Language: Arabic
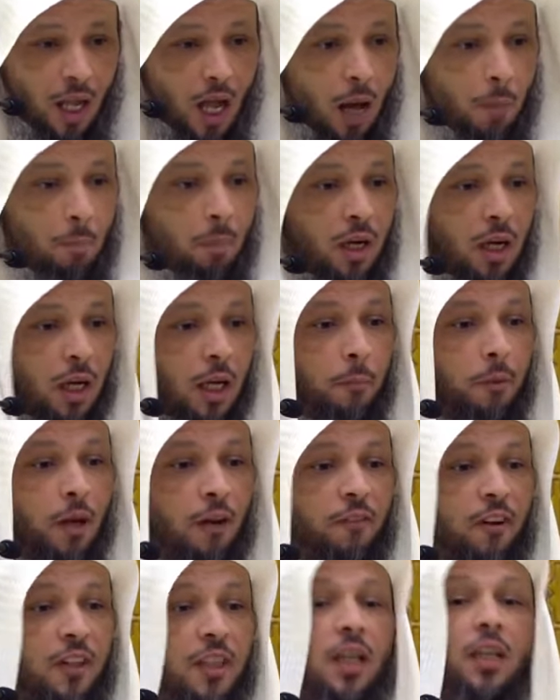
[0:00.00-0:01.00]
اما
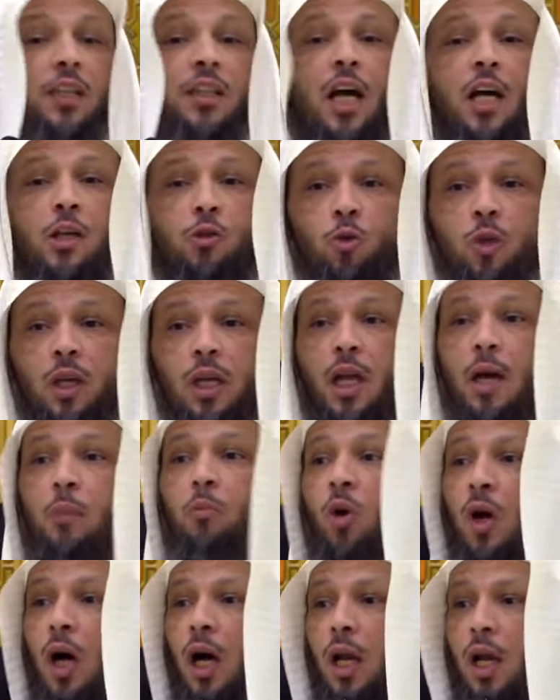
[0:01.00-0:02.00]
الابل فتحتاج الى
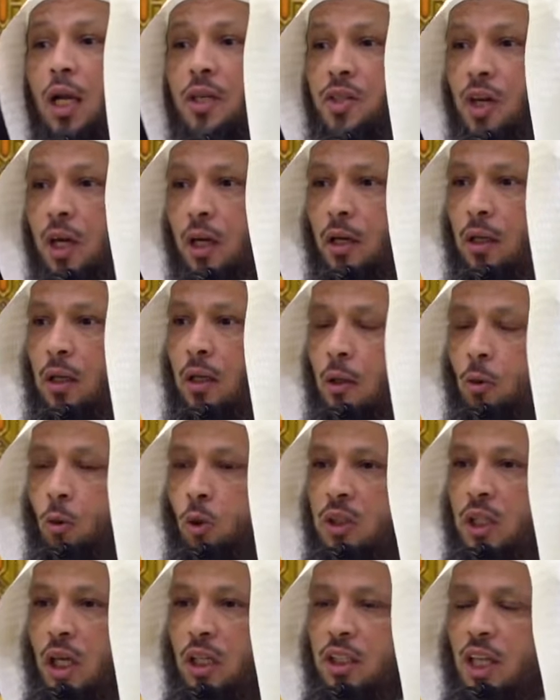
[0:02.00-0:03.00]
معالجه
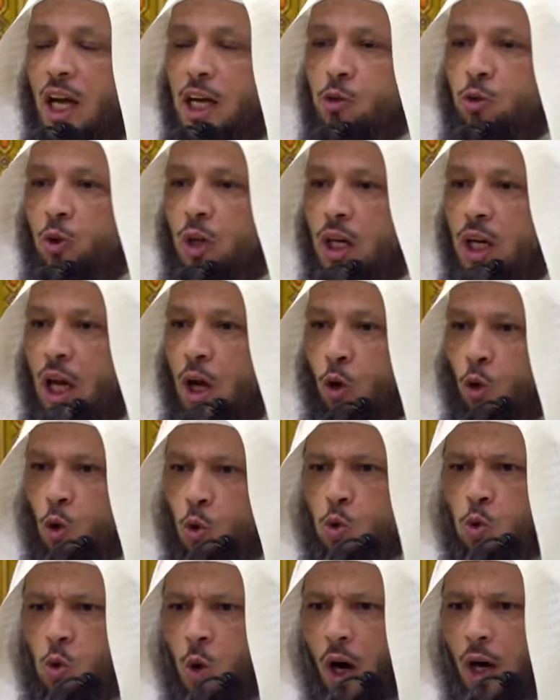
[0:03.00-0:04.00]
وتحتاج الى
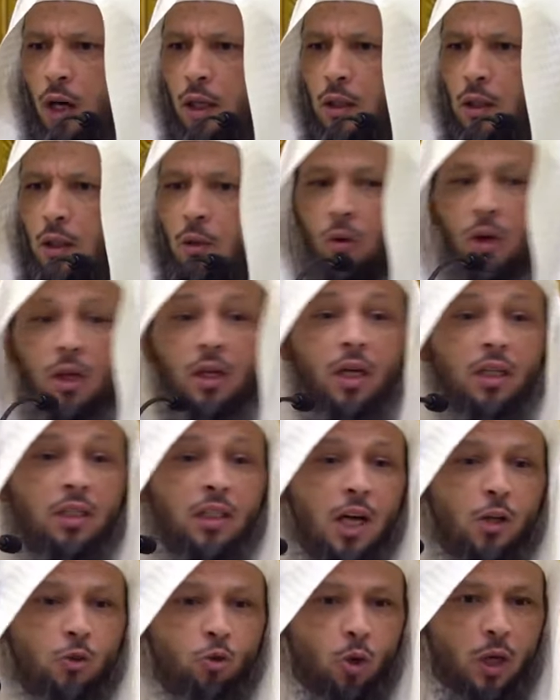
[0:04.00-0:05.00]
قوه
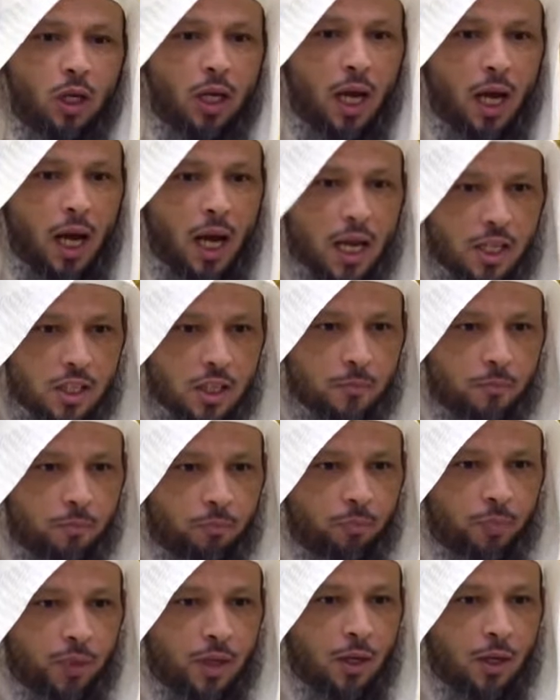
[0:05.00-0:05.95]
ويحتاج الى حزم